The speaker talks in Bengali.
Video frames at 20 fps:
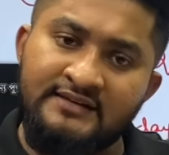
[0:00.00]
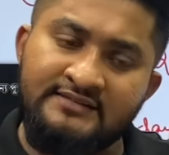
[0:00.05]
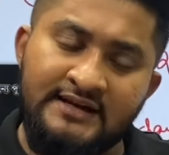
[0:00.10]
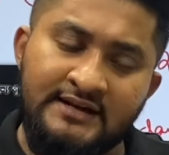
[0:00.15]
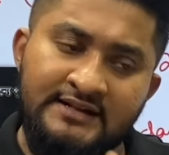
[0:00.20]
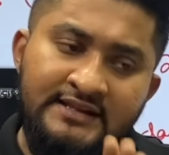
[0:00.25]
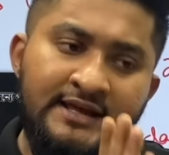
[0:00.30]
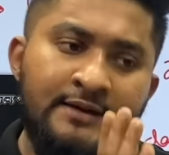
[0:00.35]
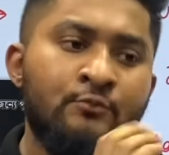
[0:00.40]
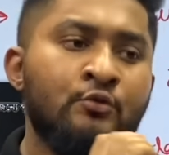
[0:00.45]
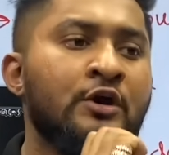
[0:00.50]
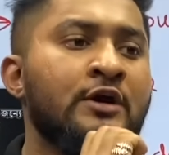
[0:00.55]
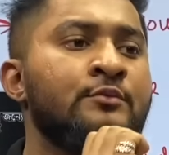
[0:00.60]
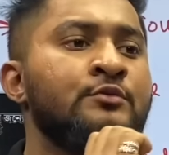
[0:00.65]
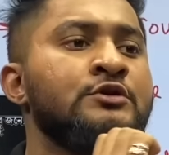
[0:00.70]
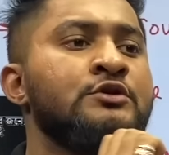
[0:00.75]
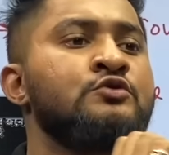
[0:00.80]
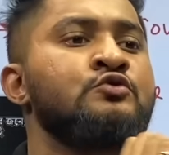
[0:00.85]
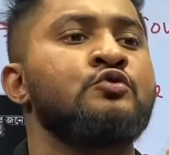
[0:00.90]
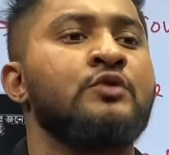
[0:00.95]
রেজাল্ট দিয়ে মুখের
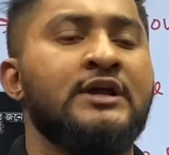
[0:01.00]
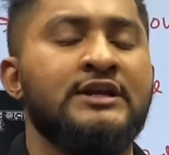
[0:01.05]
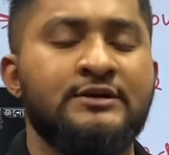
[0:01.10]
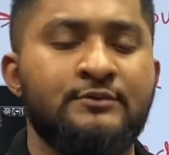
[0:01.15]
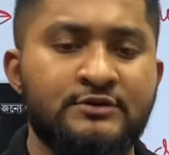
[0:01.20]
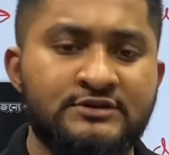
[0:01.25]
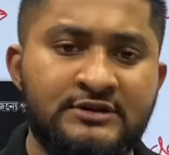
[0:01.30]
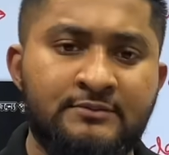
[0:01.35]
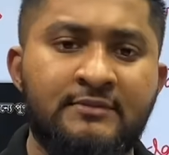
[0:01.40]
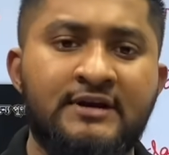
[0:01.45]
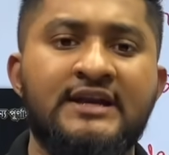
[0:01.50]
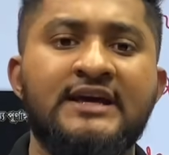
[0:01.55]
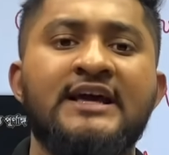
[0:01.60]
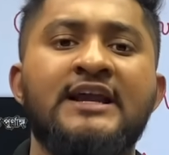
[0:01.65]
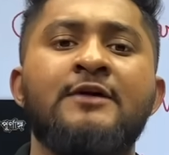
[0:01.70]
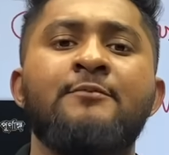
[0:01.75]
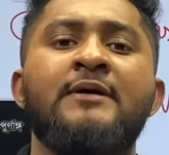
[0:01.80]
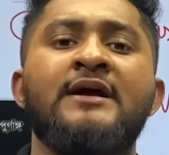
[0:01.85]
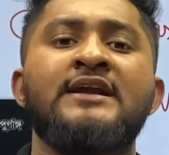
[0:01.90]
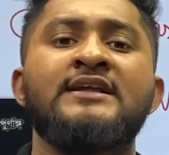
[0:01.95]
মধ্যে ছুড়ে দিব যে মেডিকেলে
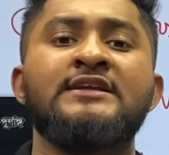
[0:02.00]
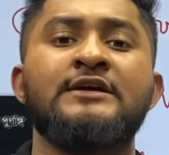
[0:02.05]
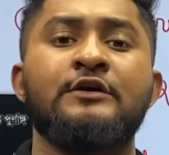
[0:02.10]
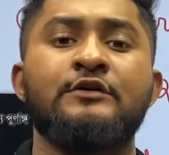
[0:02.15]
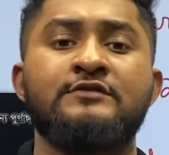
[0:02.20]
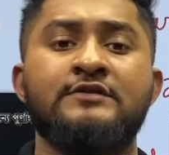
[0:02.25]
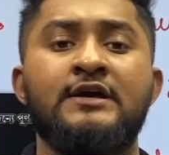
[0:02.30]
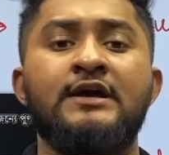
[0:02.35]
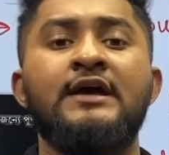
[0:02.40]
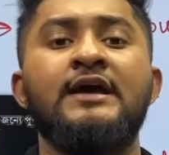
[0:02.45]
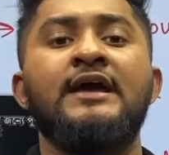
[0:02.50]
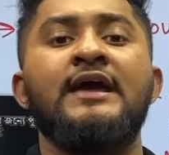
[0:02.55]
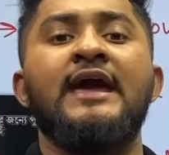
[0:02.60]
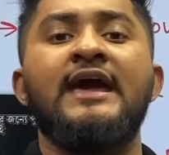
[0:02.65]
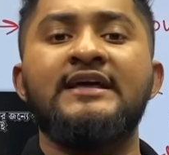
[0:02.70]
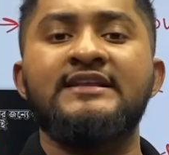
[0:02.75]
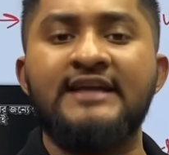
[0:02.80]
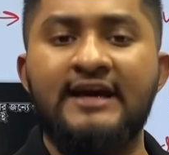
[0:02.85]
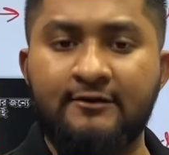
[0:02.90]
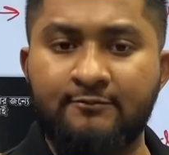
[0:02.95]
বাইরে দেখে হয়েছে এই
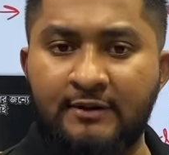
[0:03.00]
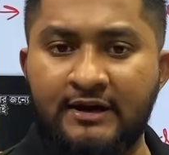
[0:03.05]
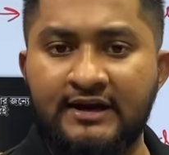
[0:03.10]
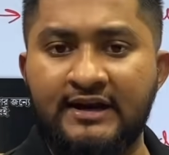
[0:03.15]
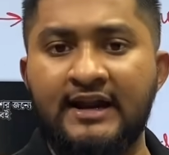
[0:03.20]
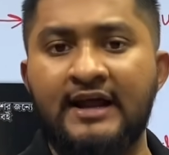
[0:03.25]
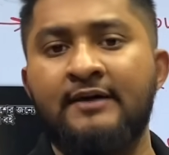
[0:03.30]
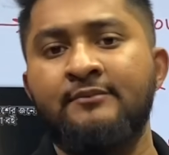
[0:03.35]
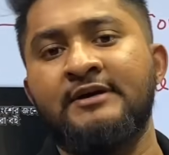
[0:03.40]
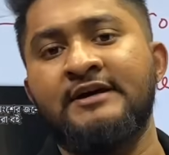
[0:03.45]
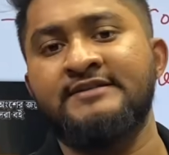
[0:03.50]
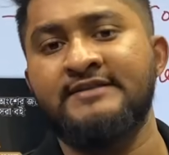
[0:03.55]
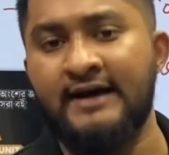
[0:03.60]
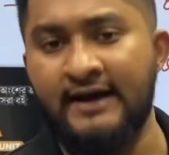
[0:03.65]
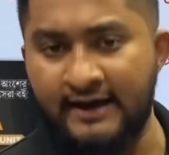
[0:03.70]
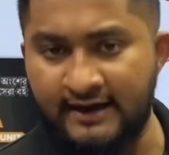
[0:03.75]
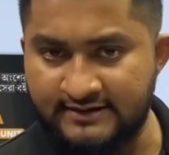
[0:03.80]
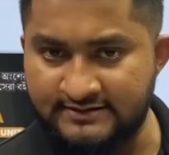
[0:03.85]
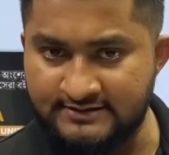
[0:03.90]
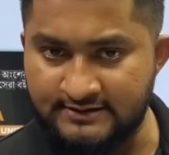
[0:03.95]
দেখ ব্যাটার আমি এই
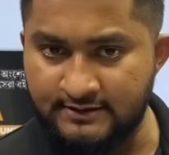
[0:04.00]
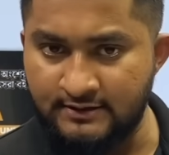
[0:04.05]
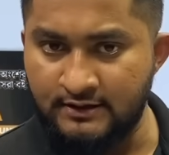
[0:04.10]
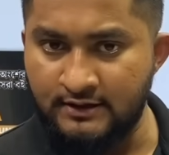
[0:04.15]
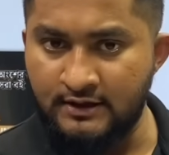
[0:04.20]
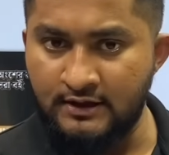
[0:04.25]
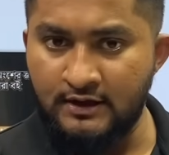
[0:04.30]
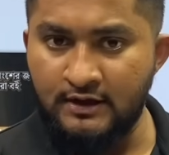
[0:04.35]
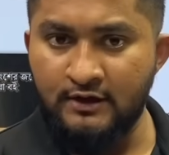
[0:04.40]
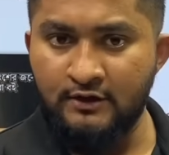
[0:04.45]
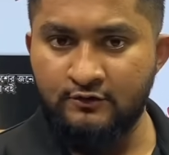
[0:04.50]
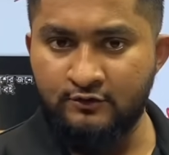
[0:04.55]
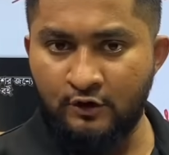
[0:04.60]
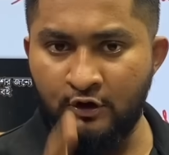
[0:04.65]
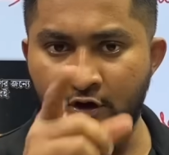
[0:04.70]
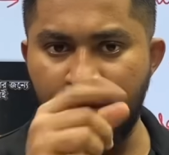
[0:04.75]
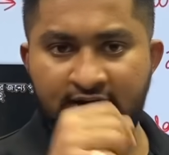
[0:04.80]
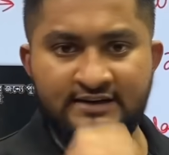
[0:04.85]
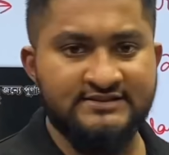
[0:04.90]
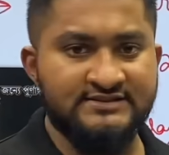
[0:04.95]
জায়গায় আছি সো
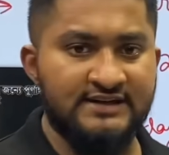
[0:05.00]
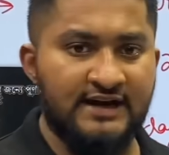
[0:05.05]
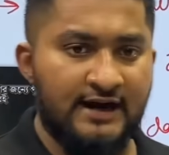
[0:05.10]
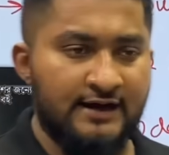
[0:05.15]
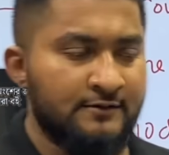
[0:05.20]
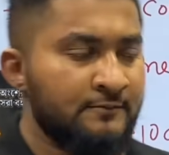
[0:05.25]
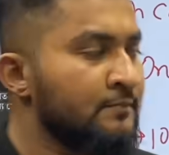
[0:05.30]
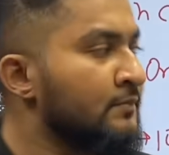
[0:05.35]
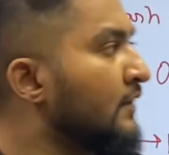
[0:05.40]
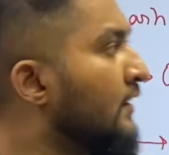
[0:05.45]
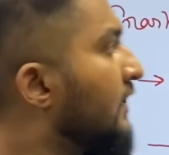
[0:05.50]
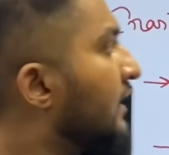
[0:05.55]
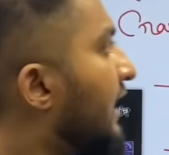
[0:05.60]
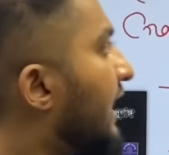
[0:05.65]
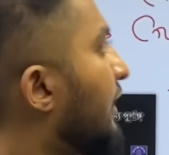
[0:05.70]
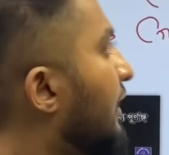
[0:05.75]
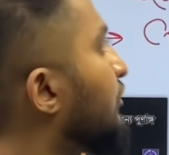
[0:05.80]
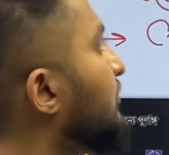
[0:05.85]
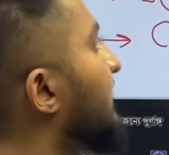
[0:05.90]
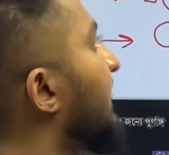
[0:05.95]
লেট স্টার্ট
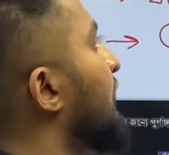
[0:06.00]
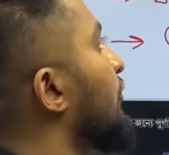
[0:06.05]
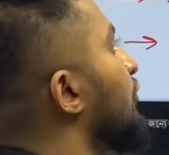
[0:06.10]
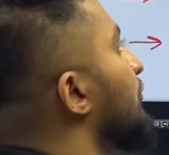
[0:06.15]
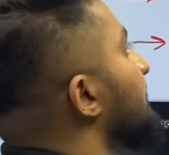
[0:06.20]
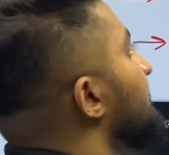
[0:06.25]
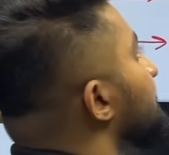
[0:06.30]
এখন দেখো